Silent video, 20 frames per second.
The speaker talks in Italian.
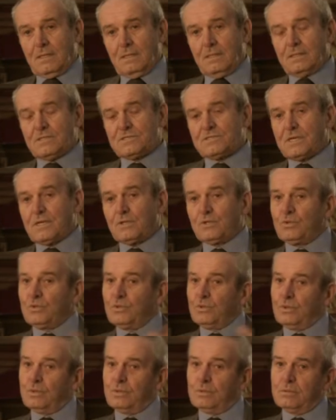era
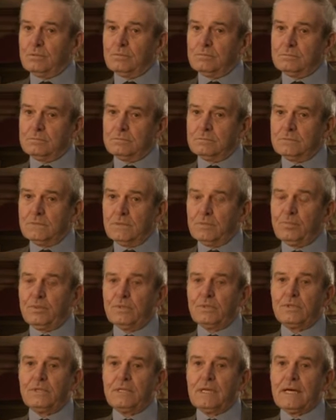stato da
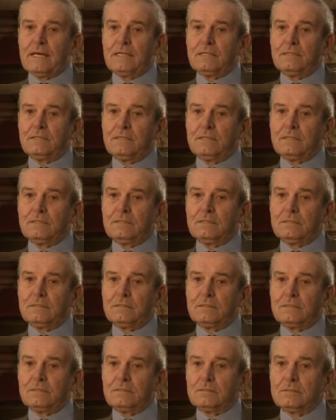pochi anni
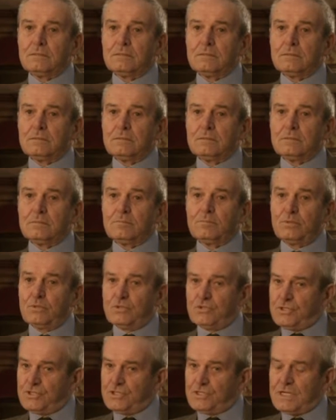
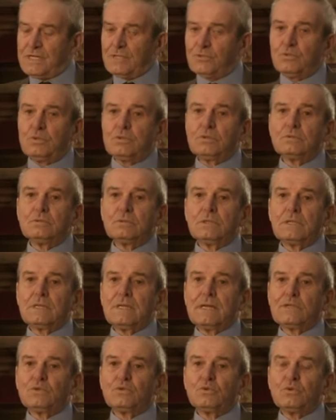processato e
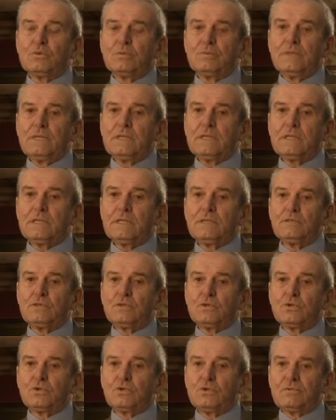condannato come
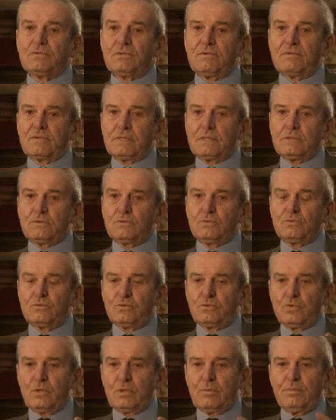eretico, aveva
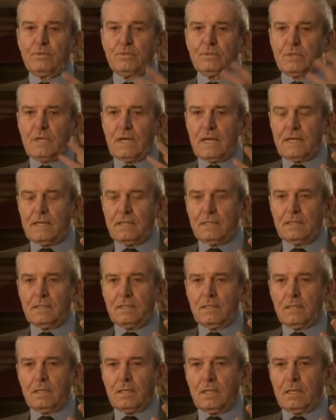dovuto
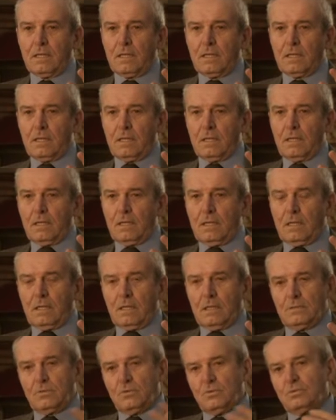abbiurare
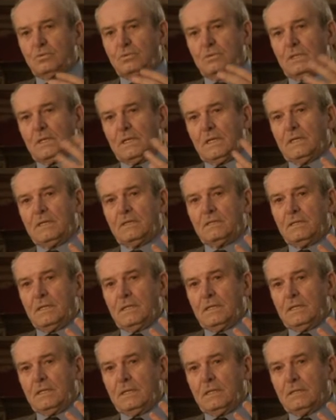a tutte le
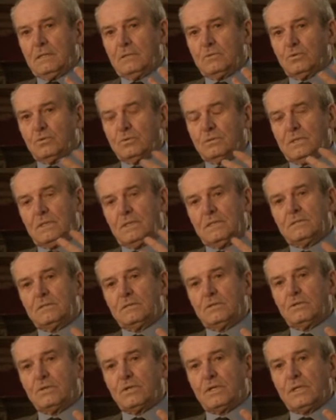idee, a tutte le
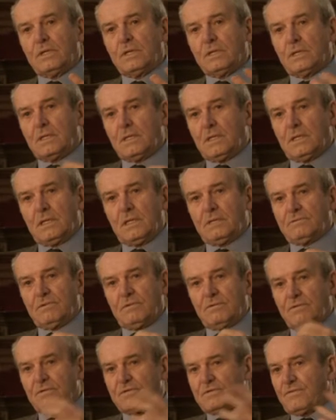teorie che gli
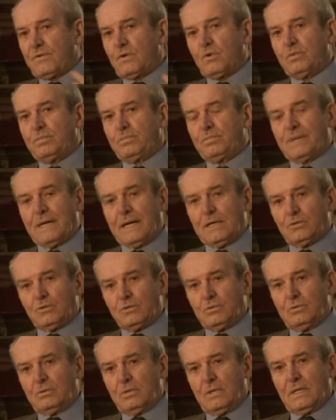aveva
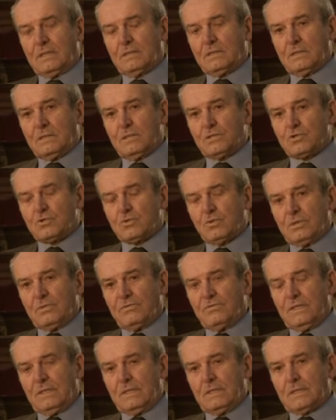sviluppato durante la
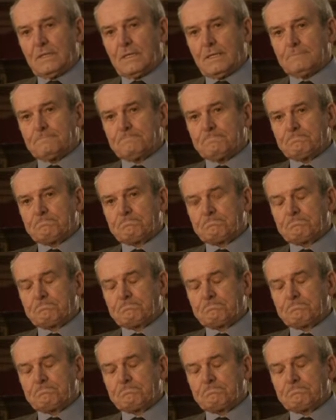sua vita.